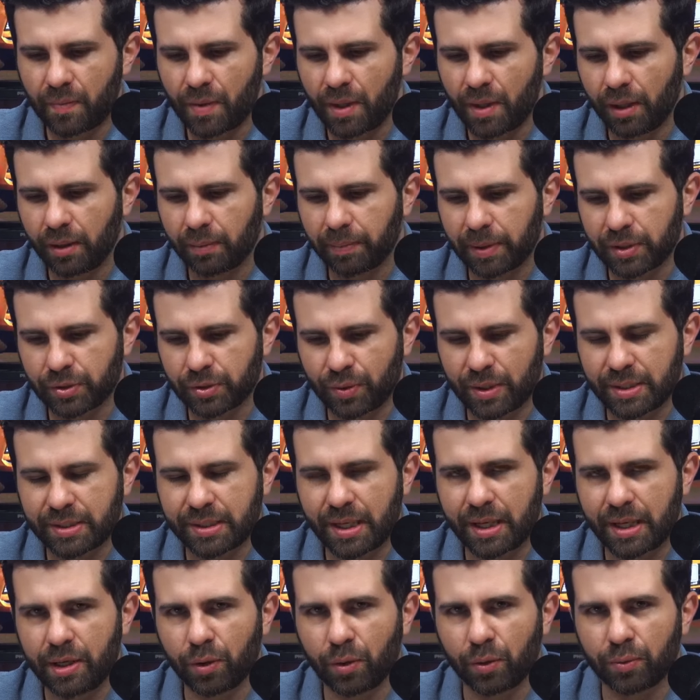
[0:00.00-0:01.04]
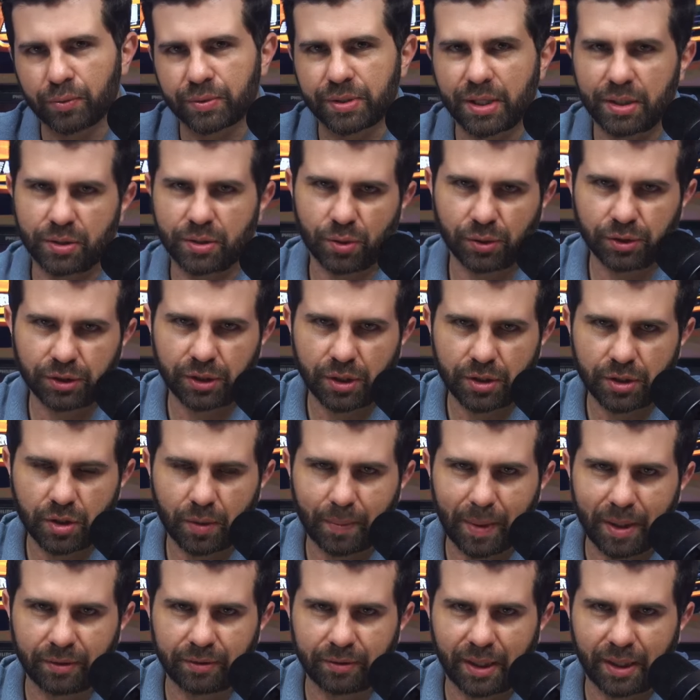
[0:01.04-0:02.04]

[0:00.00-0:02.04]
passou a sair com sensor de estacionamento